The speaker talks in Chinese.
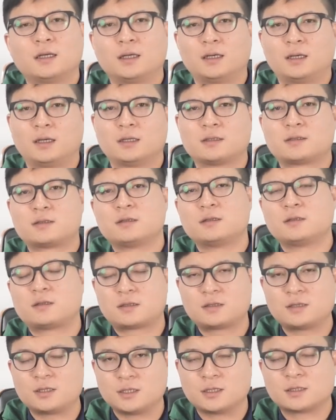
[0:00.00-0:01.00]
呃
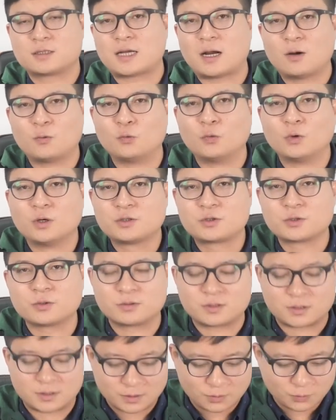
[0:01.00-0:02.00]
自己的债务？
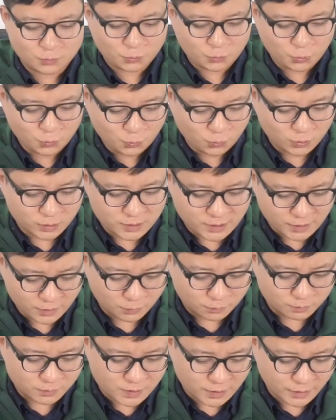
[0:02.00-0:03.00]
就通过金
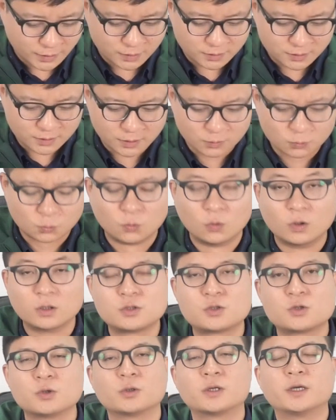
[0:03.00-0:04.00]
融这个争夺，
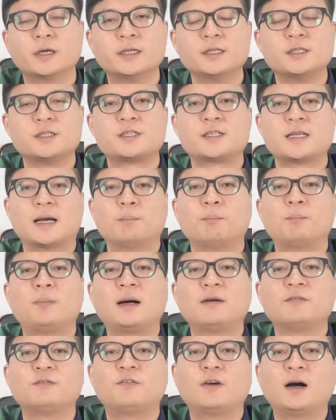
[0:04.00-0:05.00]
就可以想
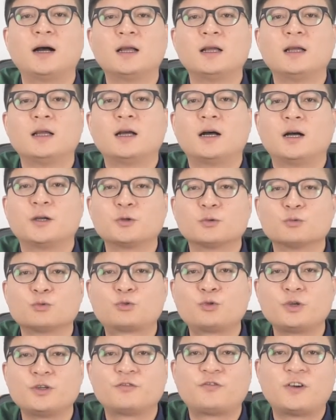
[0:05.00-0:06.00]
办法啊，用
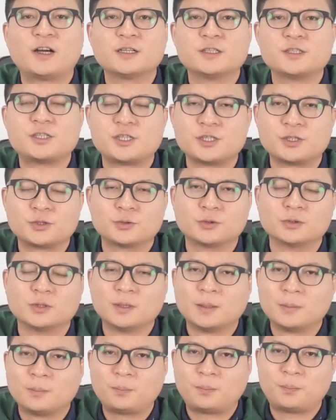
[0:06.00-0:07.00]
对方的信用
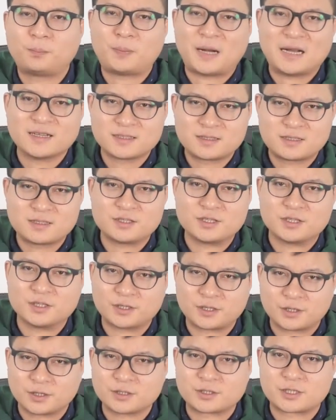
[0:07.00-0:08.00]
帮自己
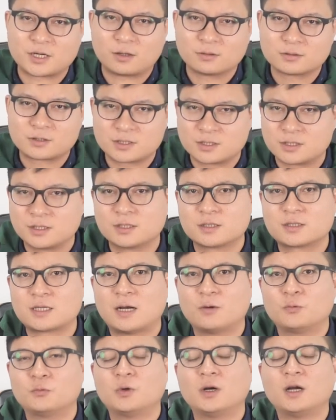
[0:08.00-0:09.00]
核销自己的
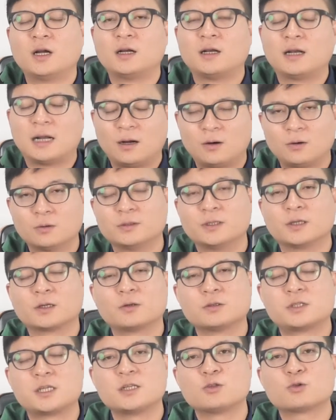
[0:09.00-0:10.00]
债务，然后能
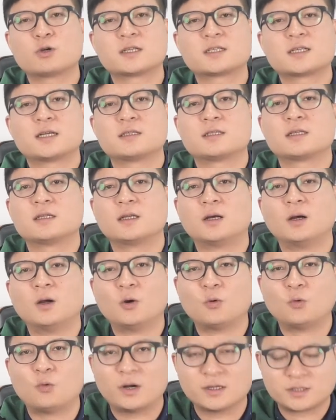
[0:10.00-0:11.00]
够轻装上阵的
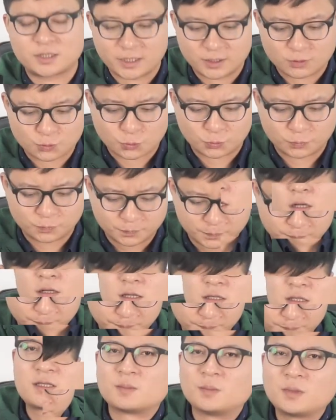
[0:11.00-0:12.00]
往前冲。
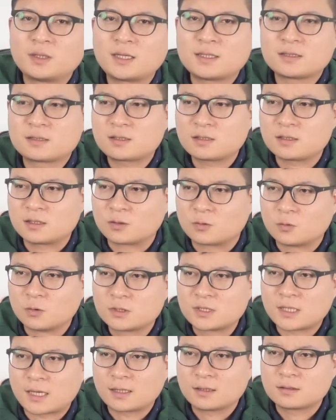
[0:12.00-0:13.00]
那怎么让自己
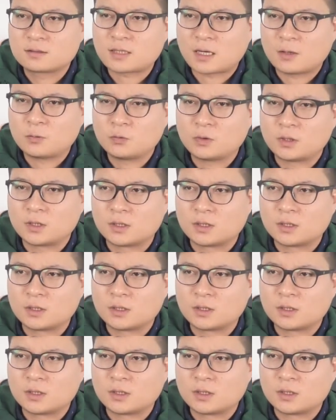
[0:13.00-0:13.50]
国家的债务